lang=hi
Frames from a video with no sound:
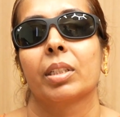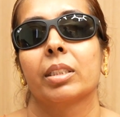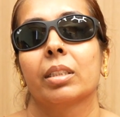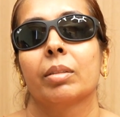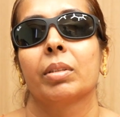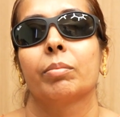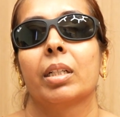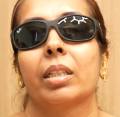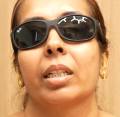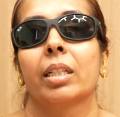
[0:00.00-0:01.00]
प्रेशर भी
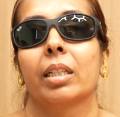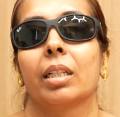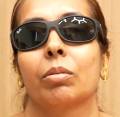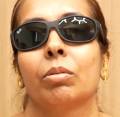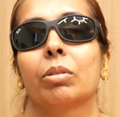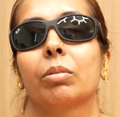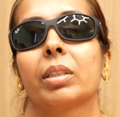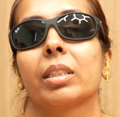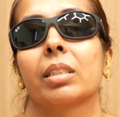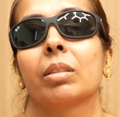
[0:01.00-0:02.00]
बढ़ने लगा
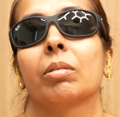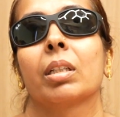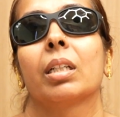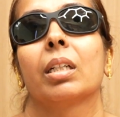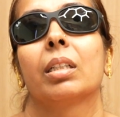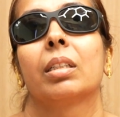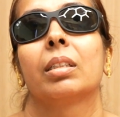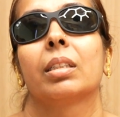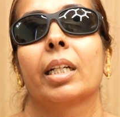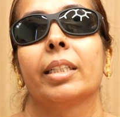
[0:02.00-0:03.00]
गुड़कुमा जैसा हो गया
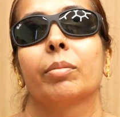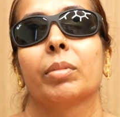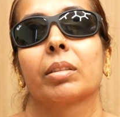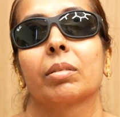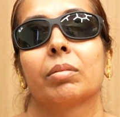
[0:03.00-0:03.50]
राइट में तो